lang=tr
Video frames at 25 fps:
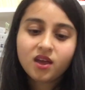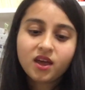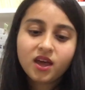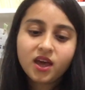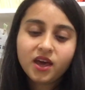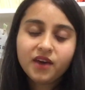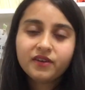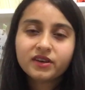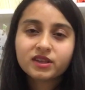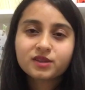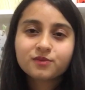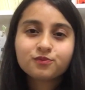
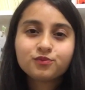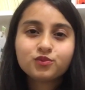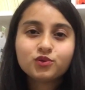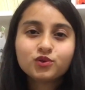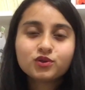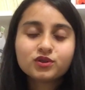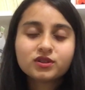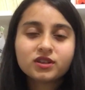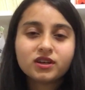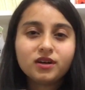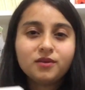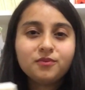Evet
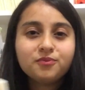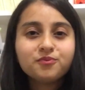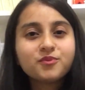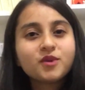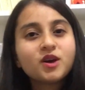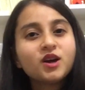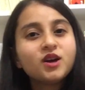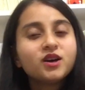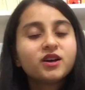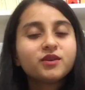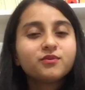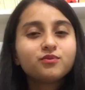burada
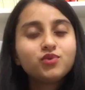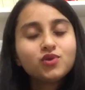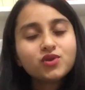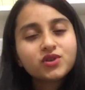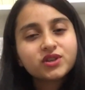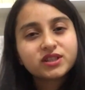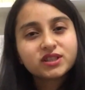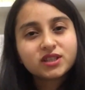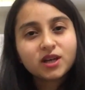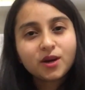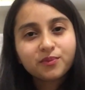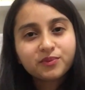bu
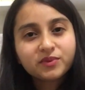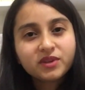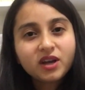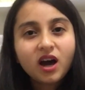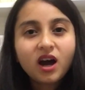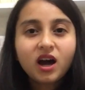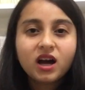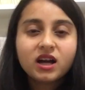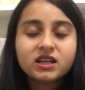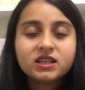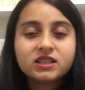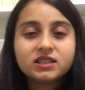kitapta
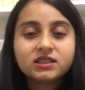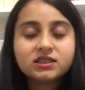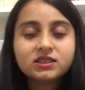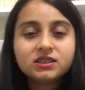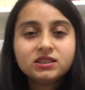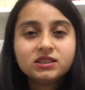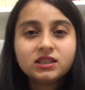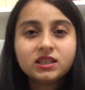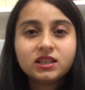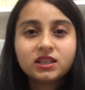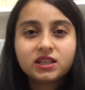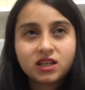
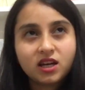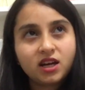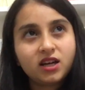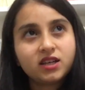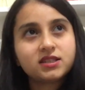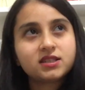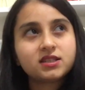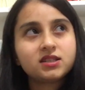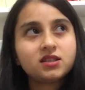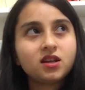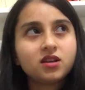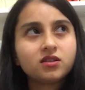Alya'nın
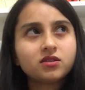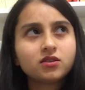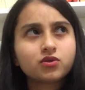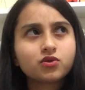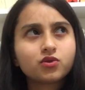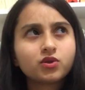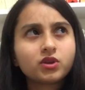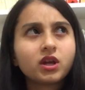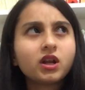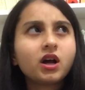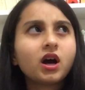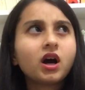hikayesini
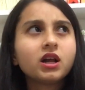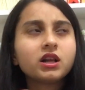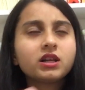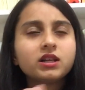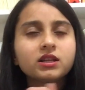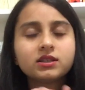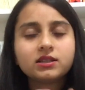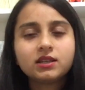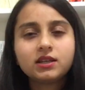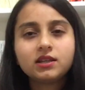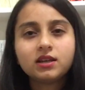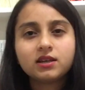anlatıyor. Yani
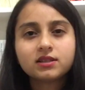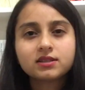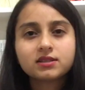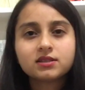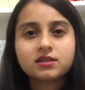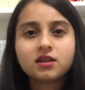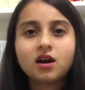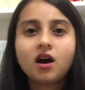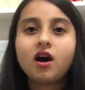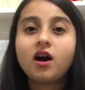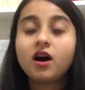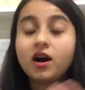Alya değil
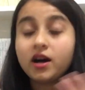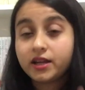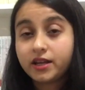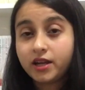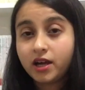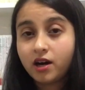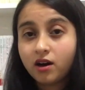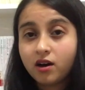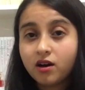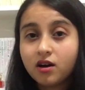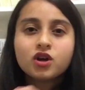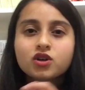aslında
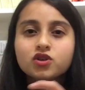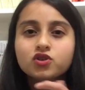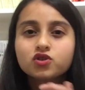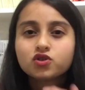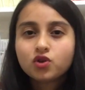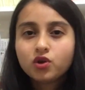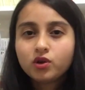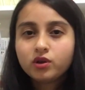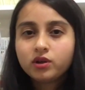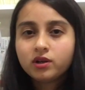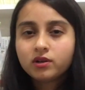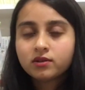Ayla.
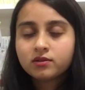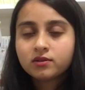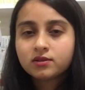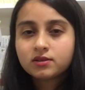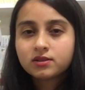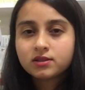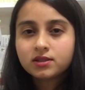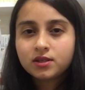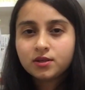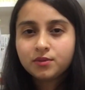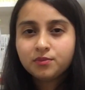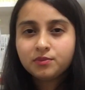Şöyle
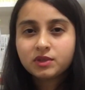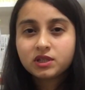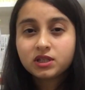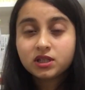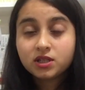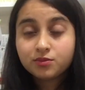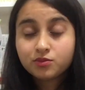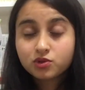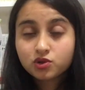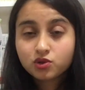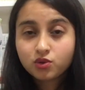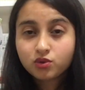anlatayım.
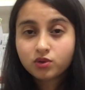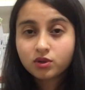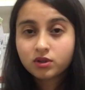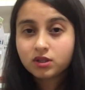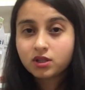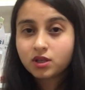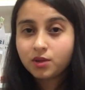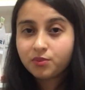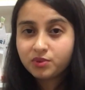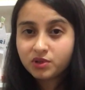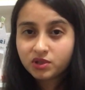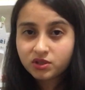Kırmızı Oda
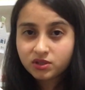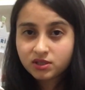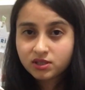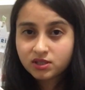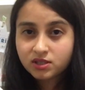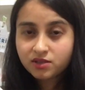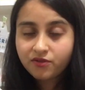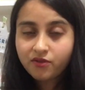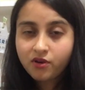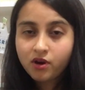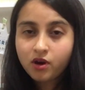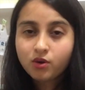diye bir
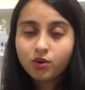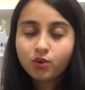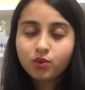dizi var.